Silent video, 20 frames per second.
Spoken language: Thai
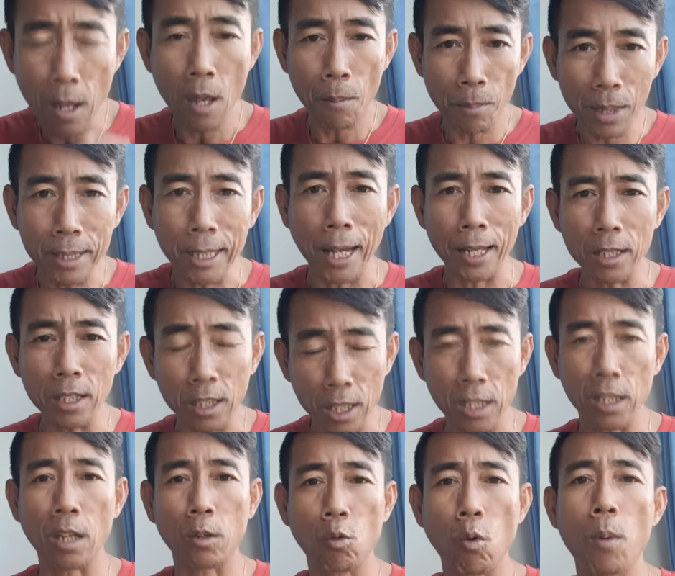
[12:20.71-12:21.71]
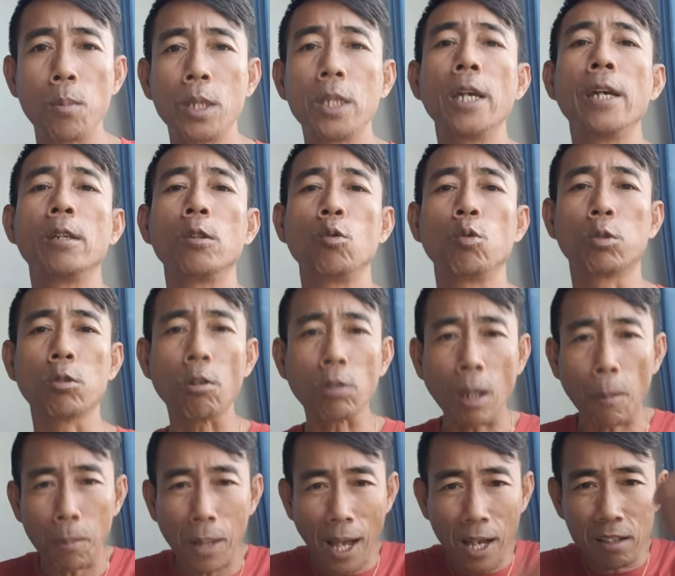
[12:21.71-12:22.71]
มิจฉาทิฏฐิในตัวมันเองอยู่ต้อง
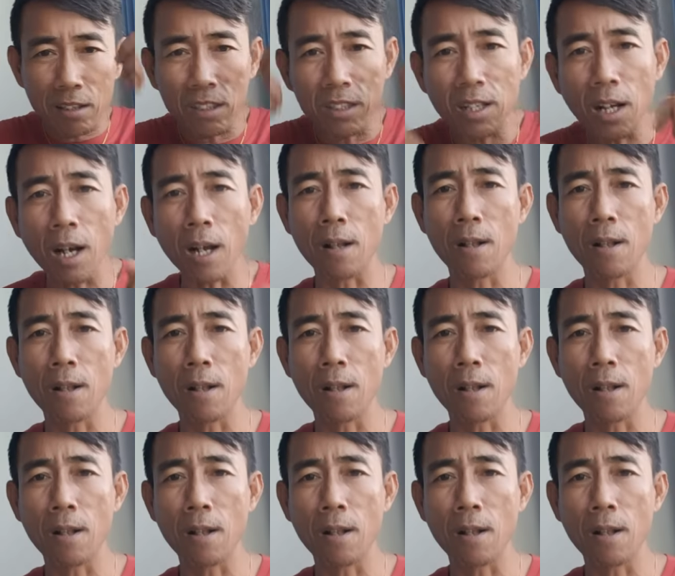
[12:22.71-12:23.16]
ทำลายเชื้อ